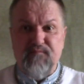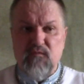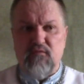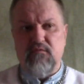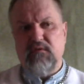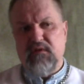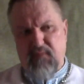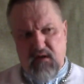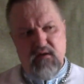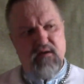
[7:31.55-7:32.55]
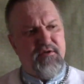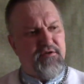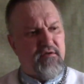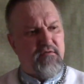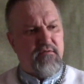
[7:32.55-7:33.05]
Ну, немало,
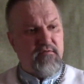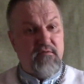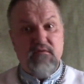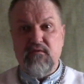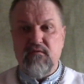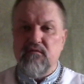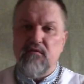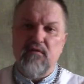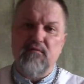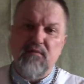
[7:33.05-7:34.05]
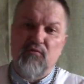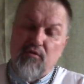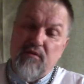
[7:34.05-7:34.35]
конечно, но немного.